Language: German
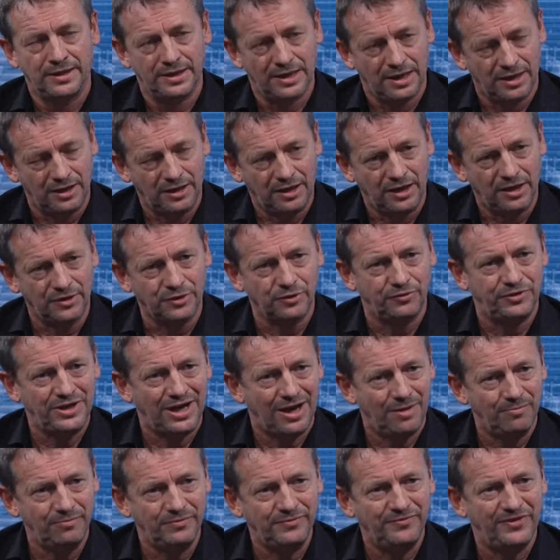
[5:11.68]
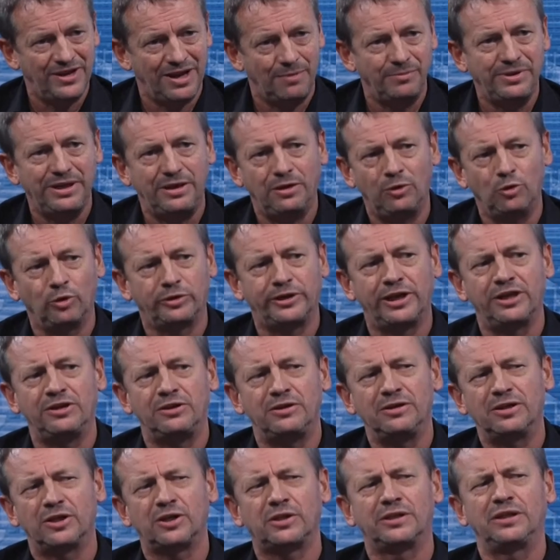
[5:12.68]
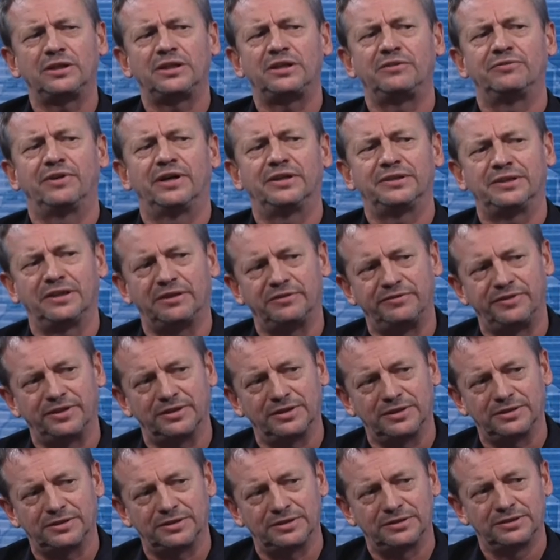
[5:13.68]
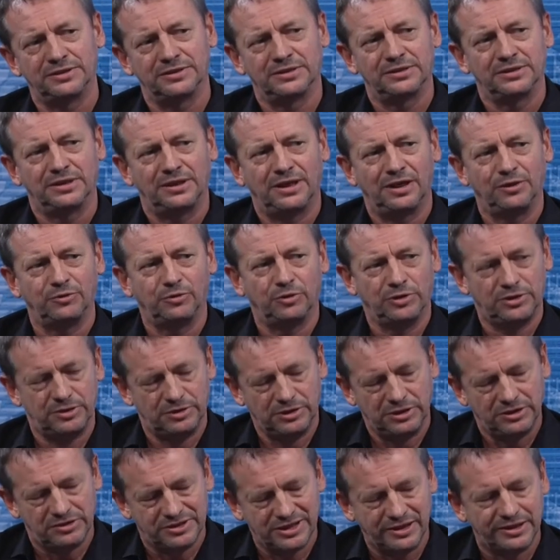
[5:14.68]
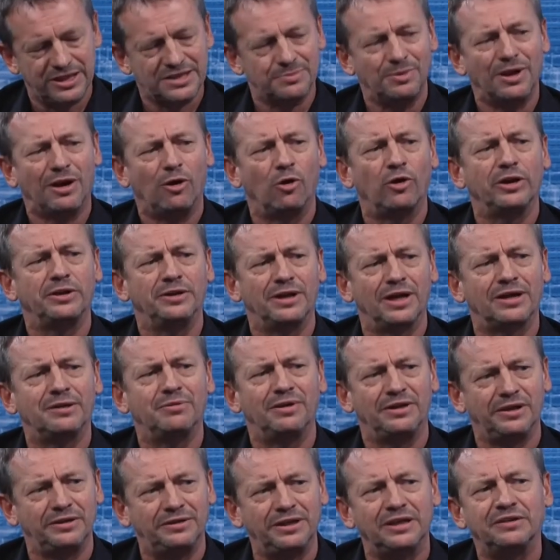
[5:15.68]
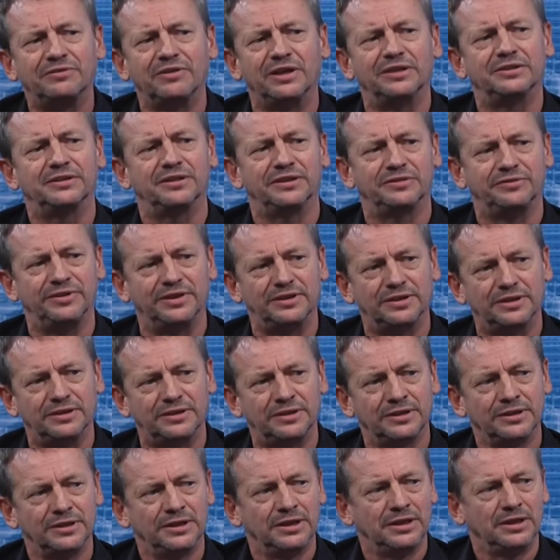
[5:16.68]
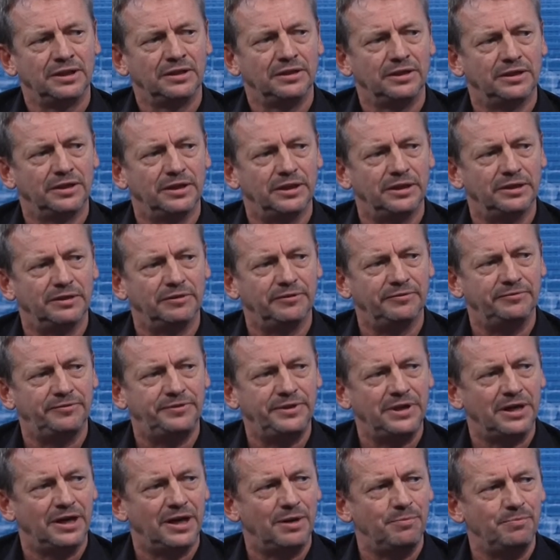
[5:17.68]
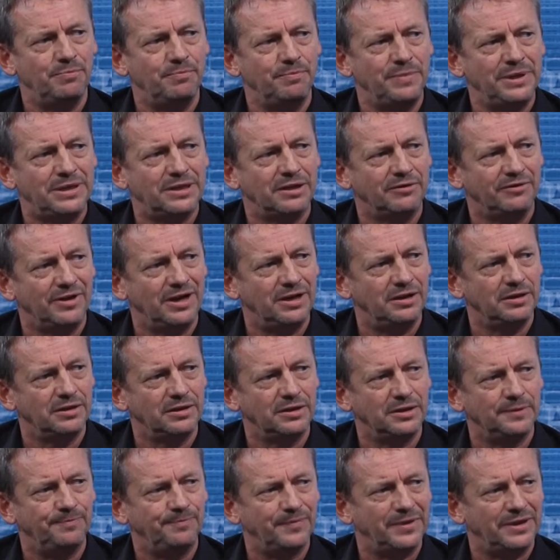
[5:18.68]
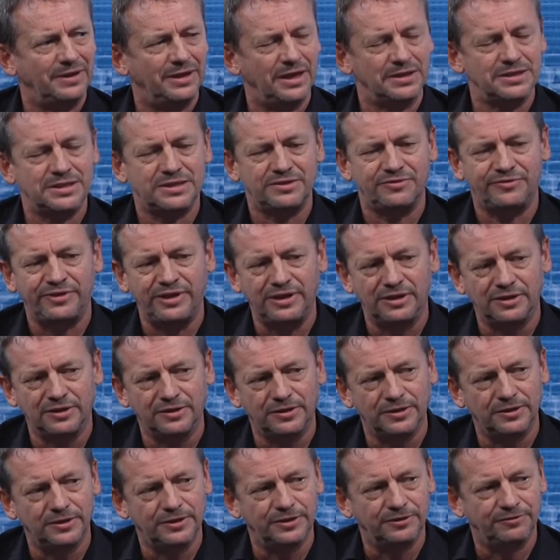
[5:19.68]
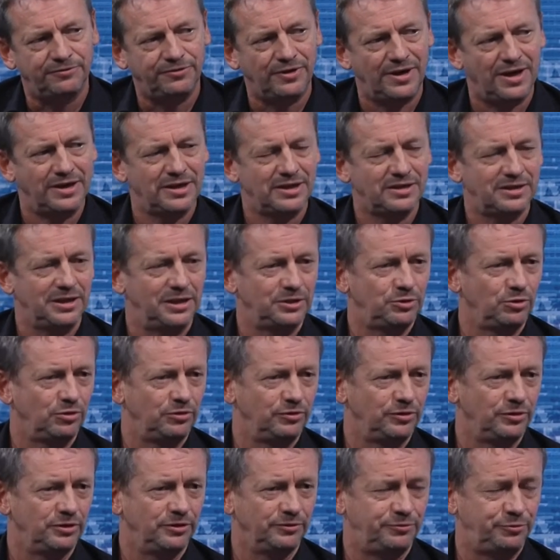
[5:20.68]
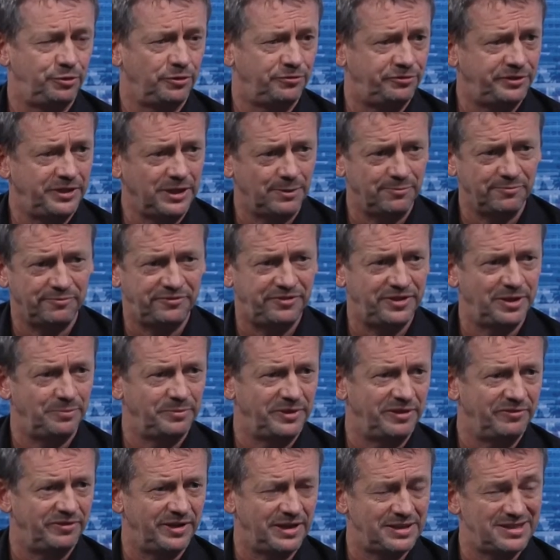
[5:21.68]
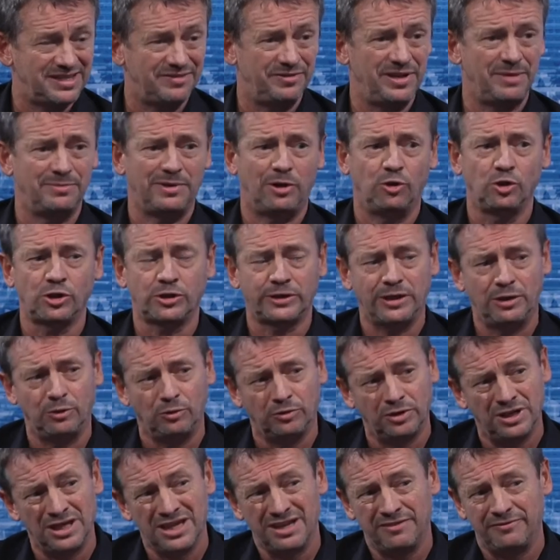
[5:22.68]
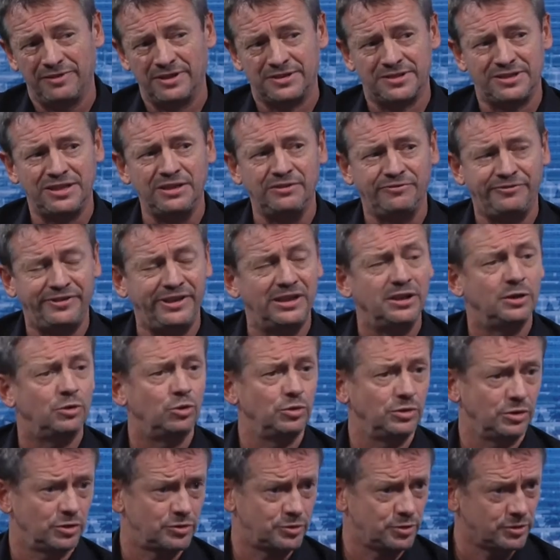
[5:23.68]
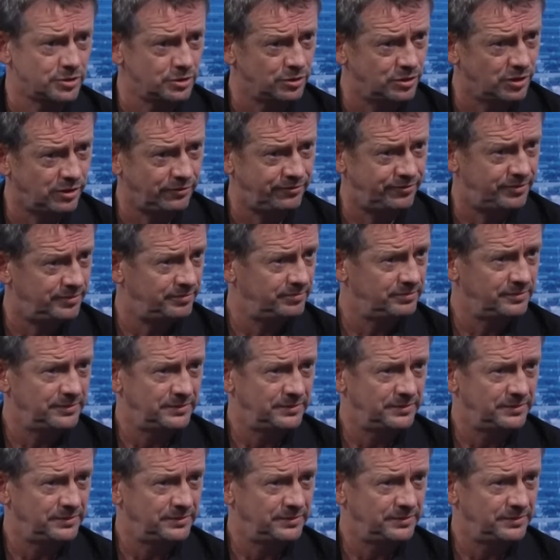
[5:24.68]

Ja, also wir haben, wir haben die Location ja stetig weiterentwickelt. Also ich, ich sage jetzt mal auch in der Qualität weiterentwickelt. Äh, wir haben mittlerweile ganz viele äh, Veranstaltungen äh, für Firmen, Firmen-Events, wir haben Ausstellungen. Wir ziehen viele Kunden aus Düsseldorf